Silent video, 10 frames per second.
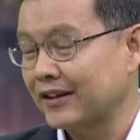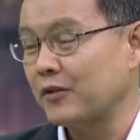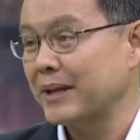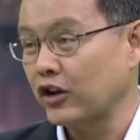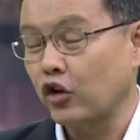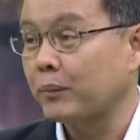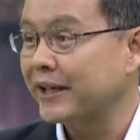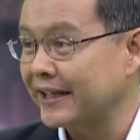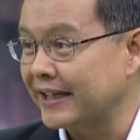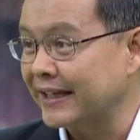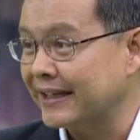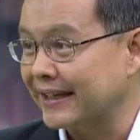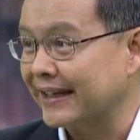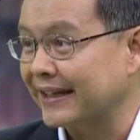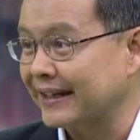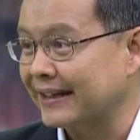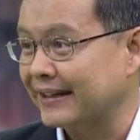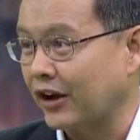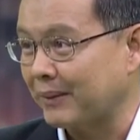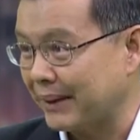ก็มีแนวโน้มที่ดีนะฮะ
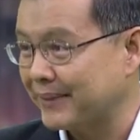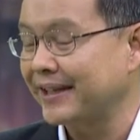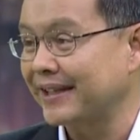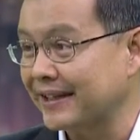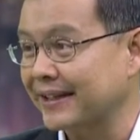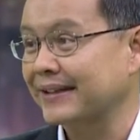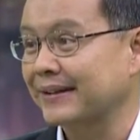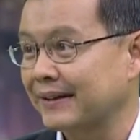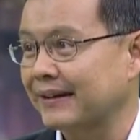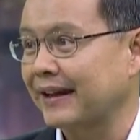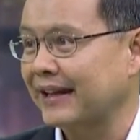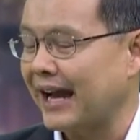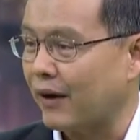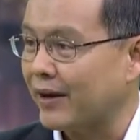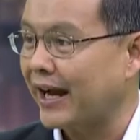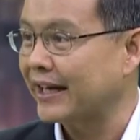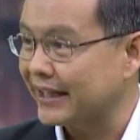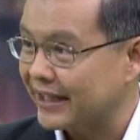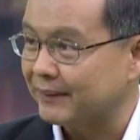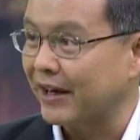ตอบรับที่ดีเลยแล้วถ้าหากว่า
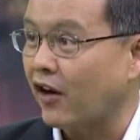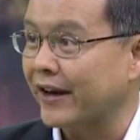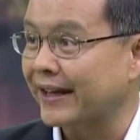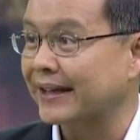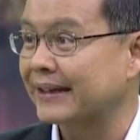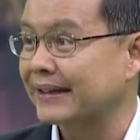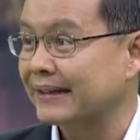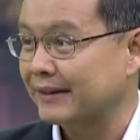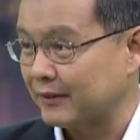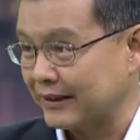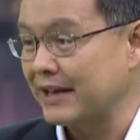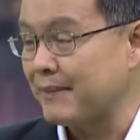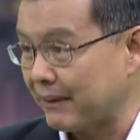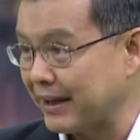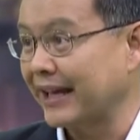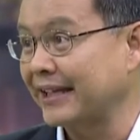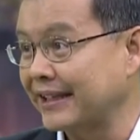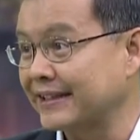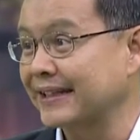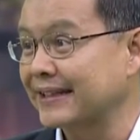Carnegie Mellon นะฮะได้มาเมืองไทย
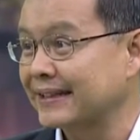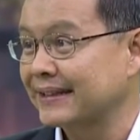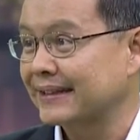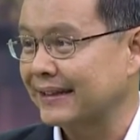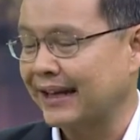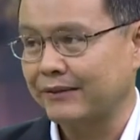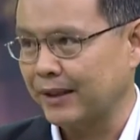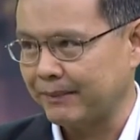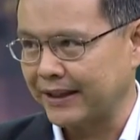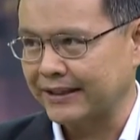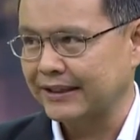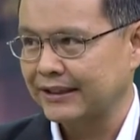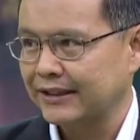จริงๆนะครับจะเปิด